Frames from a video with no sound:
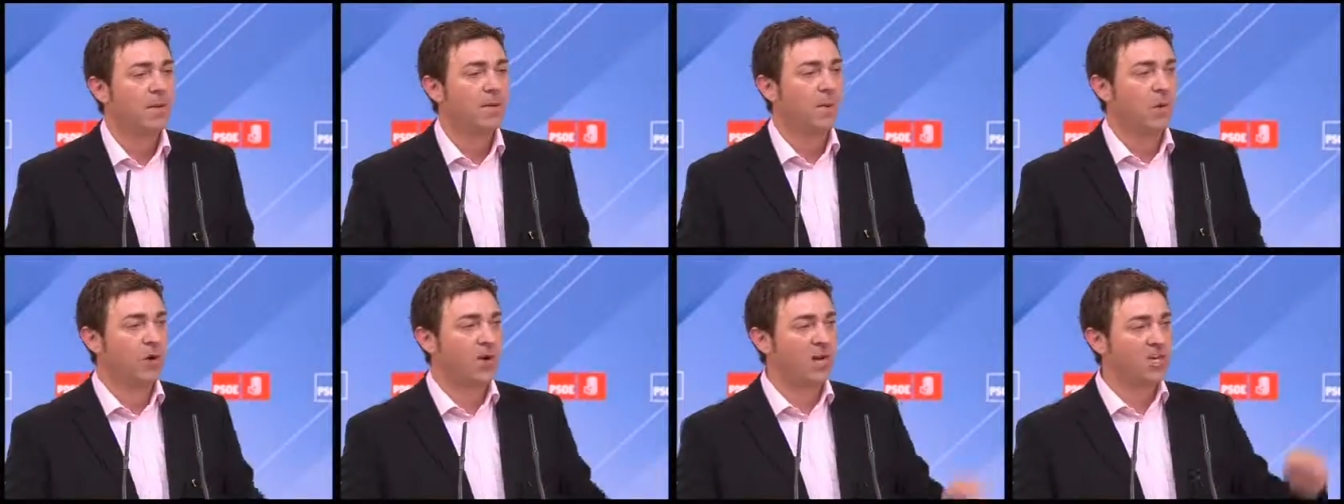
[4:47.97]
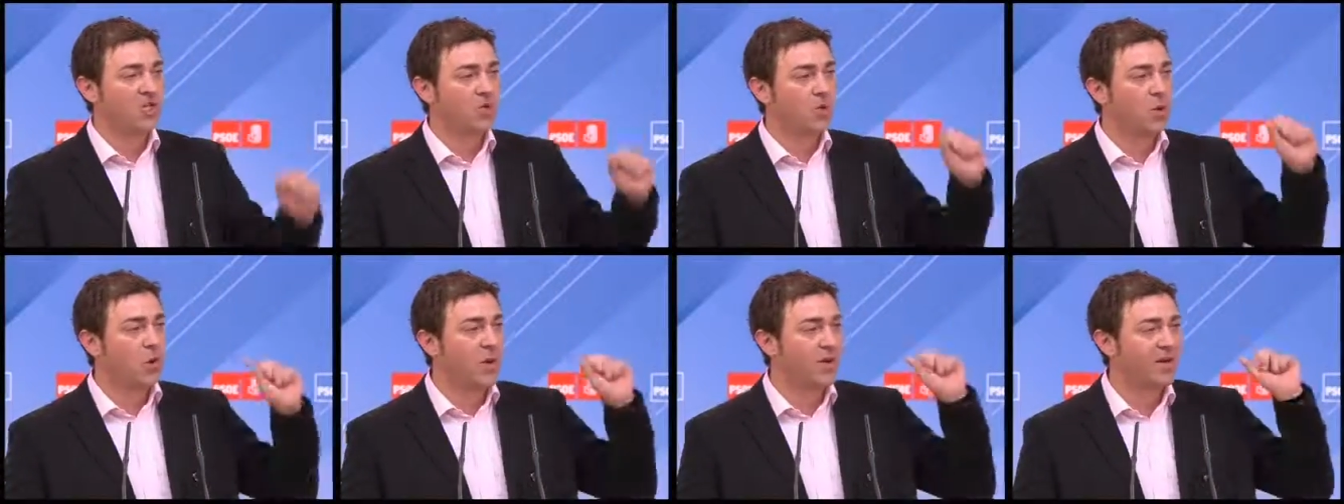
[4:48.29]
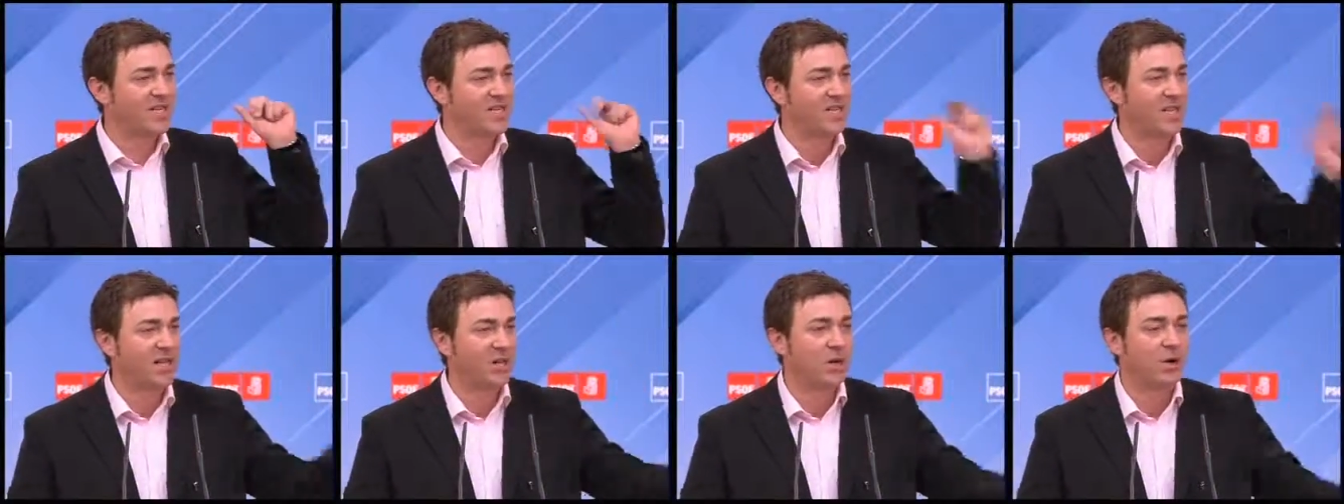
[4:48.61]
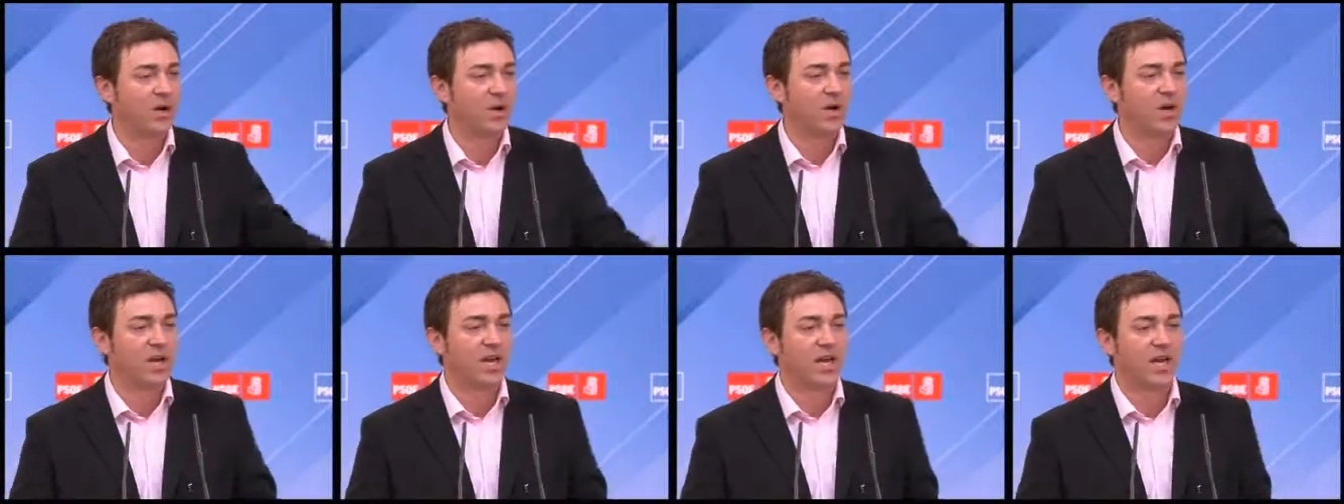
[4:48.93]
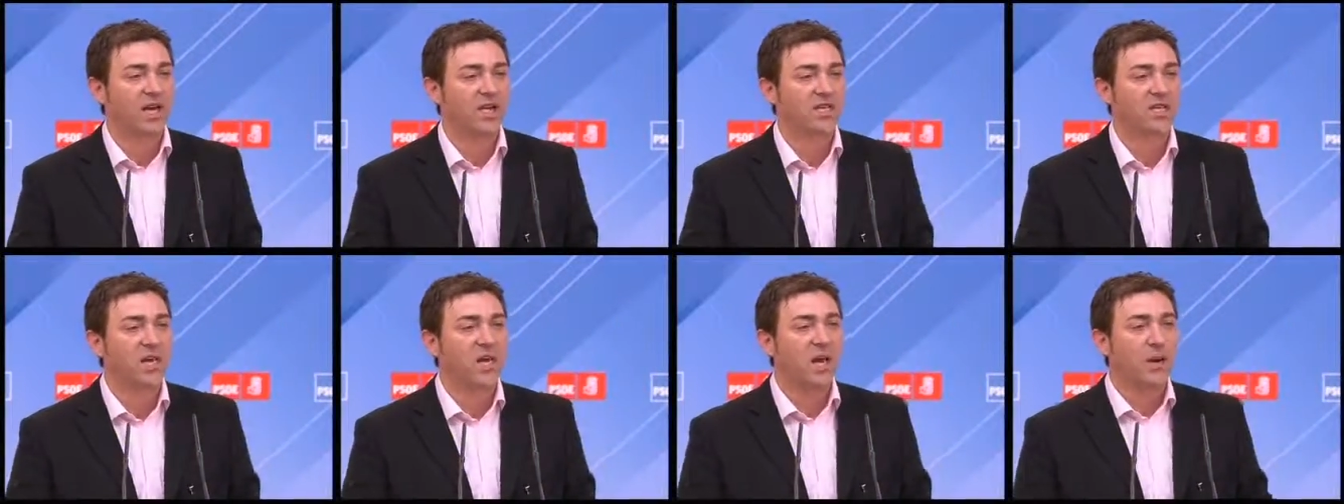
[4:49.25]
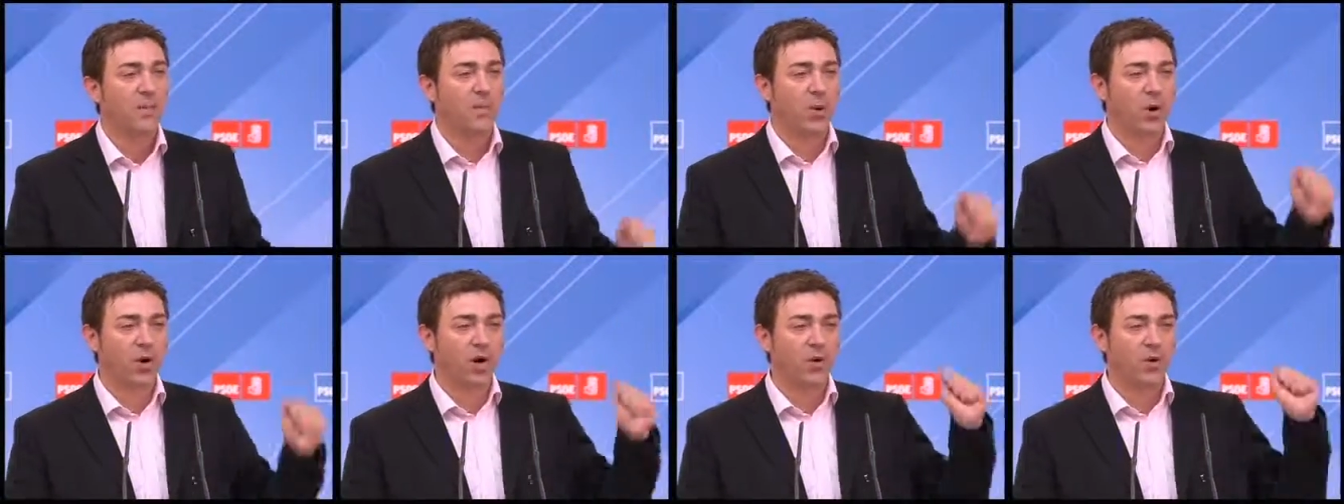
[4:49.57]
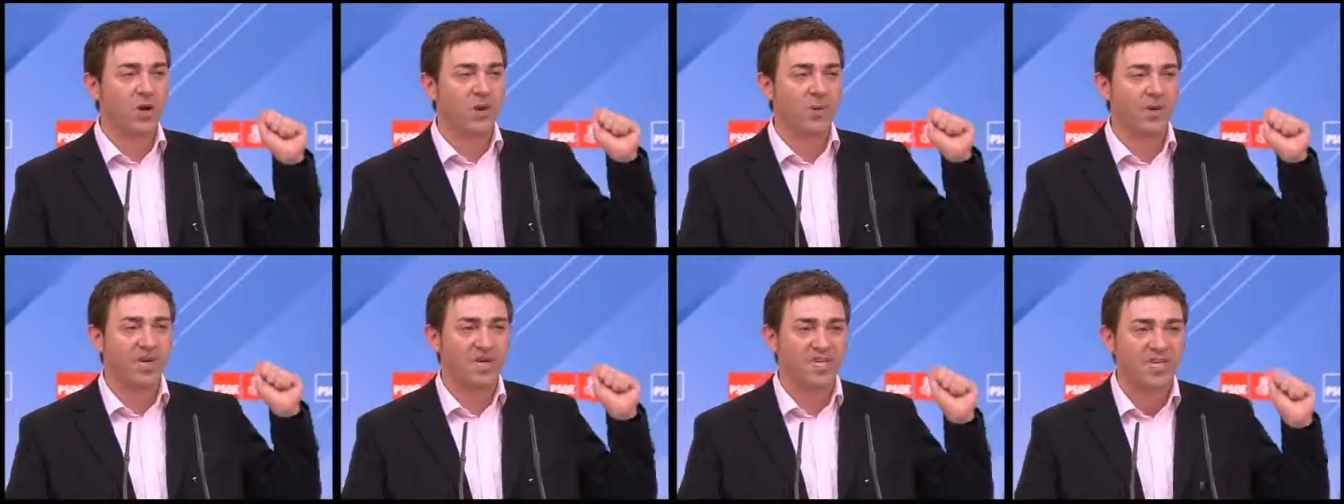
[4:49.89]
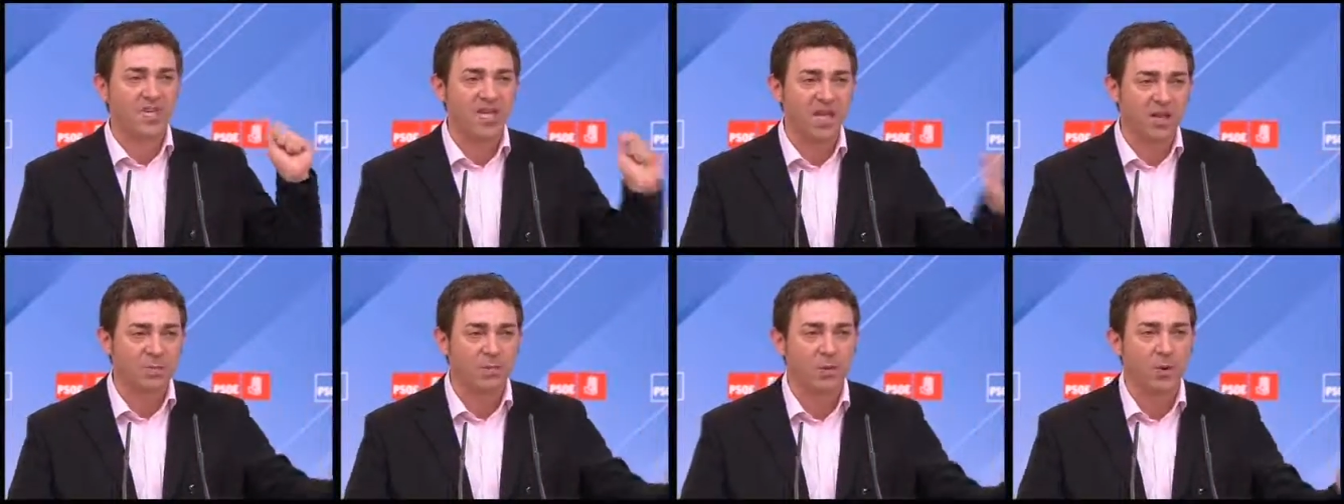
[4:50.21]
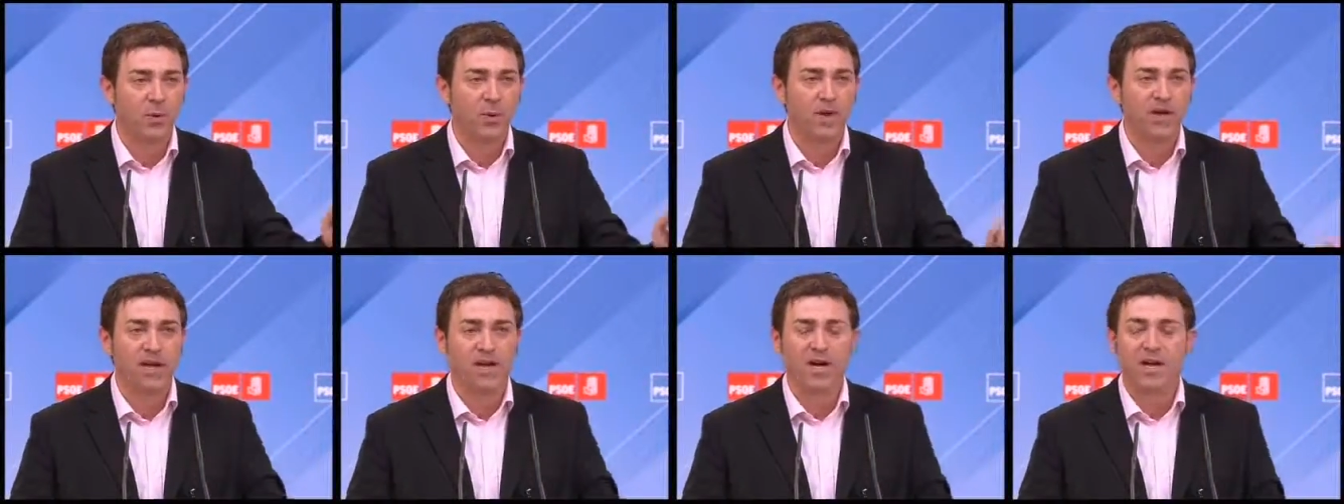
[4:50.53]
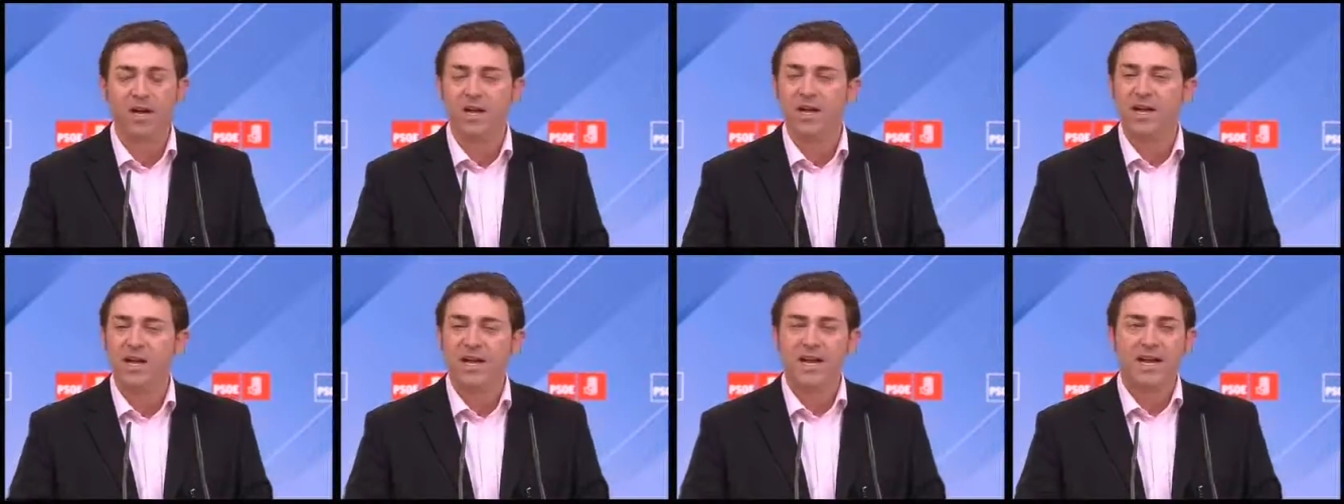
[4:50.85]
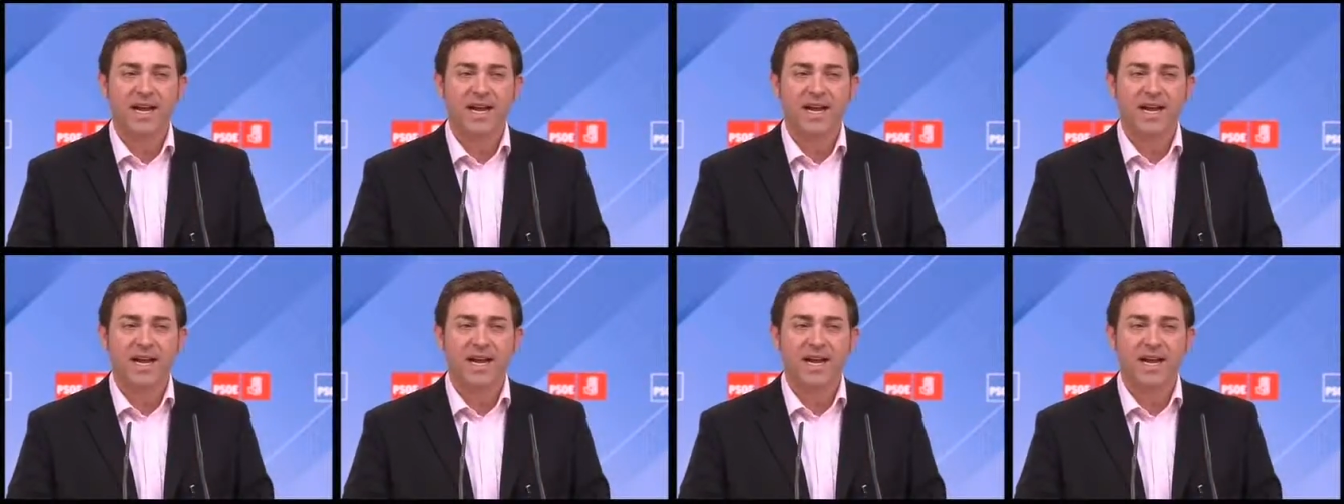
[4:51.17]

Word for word: por las nuevas tecnologías, por la universidad pública,